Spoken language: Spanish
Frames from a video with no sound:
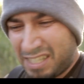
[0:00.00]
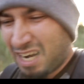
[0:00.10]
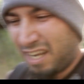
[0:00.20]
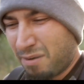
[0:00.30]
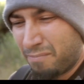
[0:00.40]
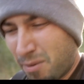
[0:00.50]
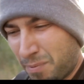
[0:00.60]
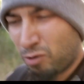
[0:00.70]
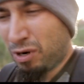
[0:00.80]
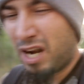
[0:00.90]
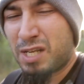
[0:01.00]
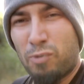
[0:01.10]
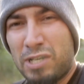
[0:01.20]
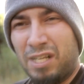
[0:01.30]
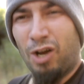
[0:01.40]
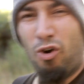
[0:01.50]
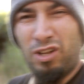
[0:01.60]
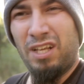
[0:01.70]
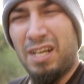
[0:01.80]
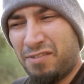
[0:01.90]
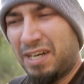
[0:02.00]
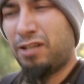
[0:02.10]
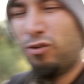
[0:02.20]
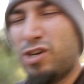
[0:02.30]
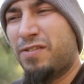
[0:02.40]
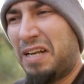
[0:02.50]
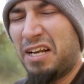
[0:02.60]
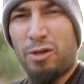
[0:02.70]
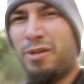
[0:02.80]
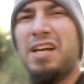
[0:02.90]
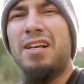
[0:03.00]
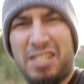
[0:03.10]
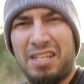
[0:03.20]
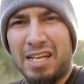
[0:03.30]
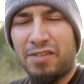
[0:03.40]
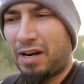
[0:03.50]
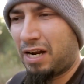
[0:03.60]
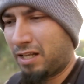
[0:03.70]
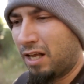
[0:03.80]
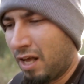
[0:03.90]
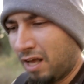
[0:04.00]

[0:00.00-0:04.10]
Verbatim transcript: Si alguien me pide una respuesta corta, ¿es verdad o no es verdad? Yo diría sí es verdad.